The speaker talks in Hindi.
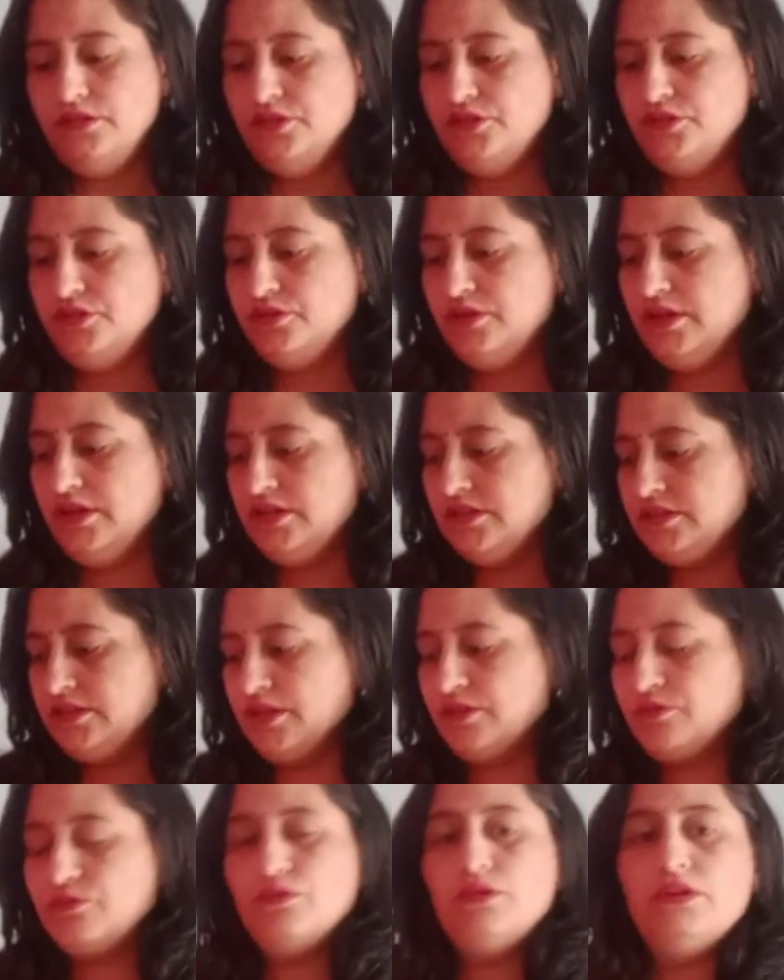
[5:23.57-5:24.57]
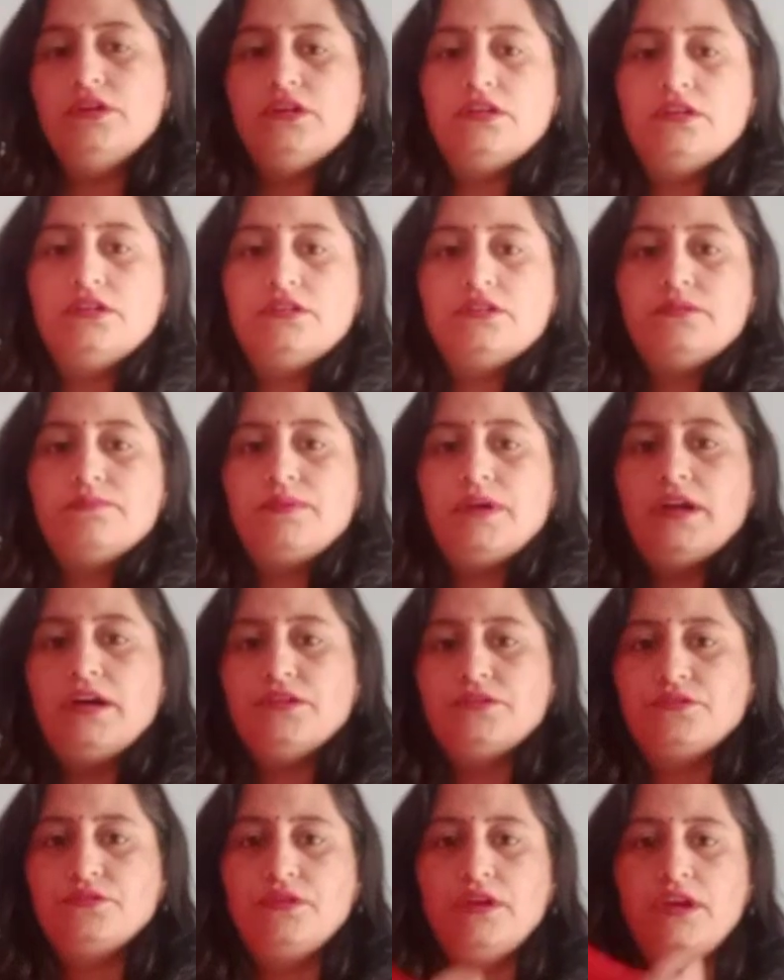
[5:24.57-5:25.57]
जो है सर्कुलर
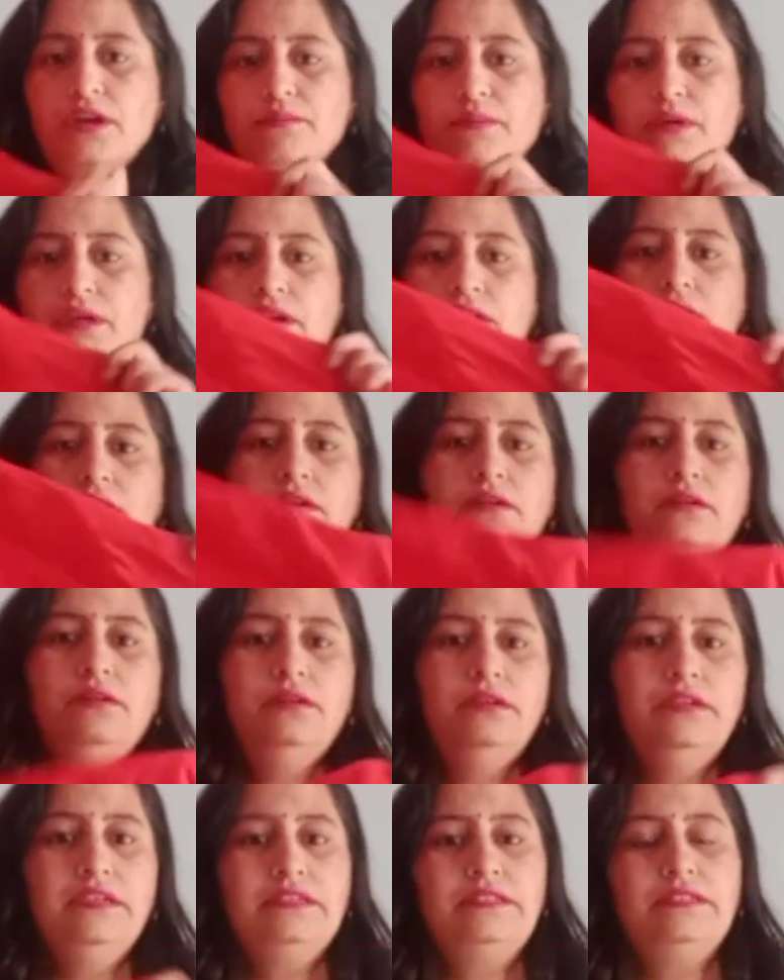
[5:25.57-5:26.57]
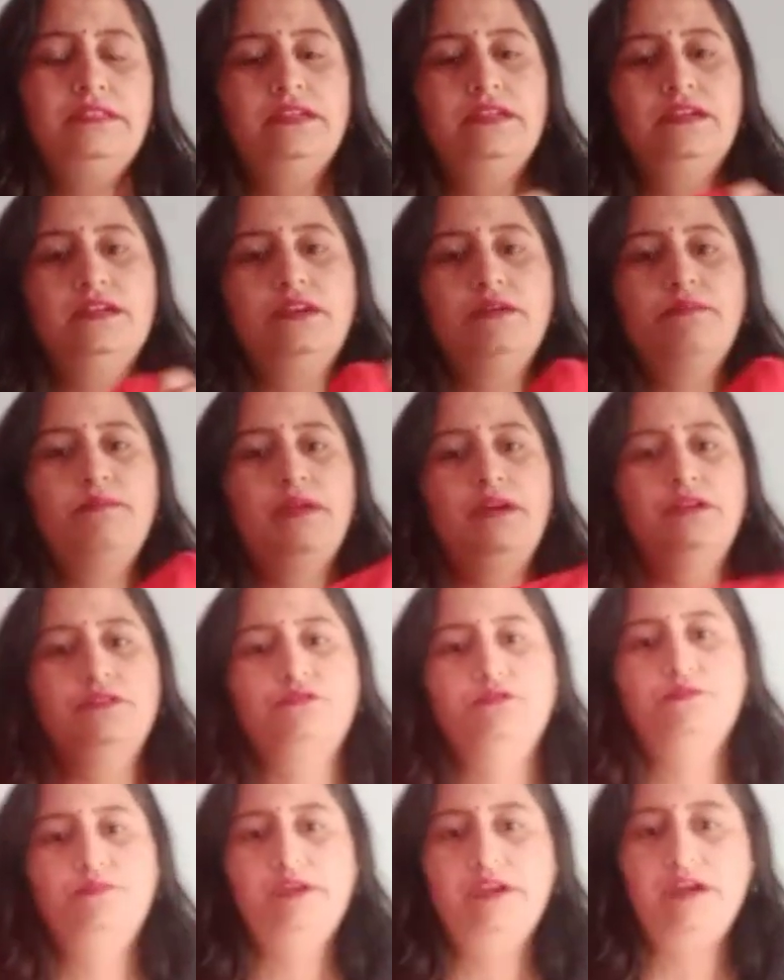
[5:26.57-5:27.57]
प्लाजो है मेरा इस तरह का
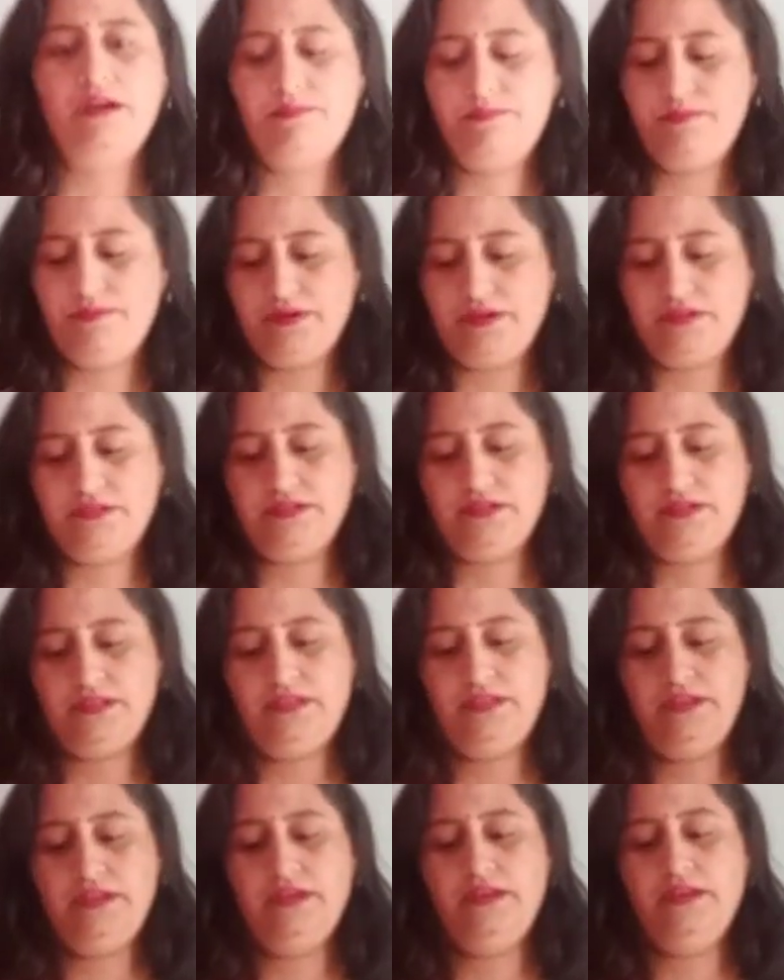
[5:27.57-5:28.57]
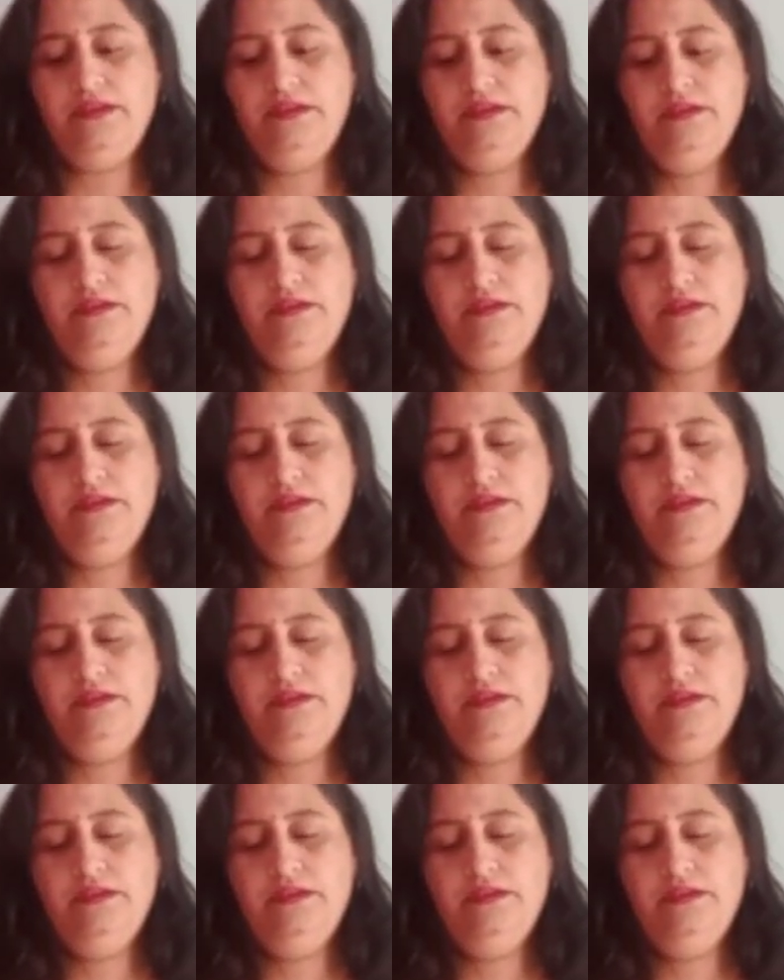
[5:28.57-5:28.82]
प्लाजो भी आप रख सकते हैं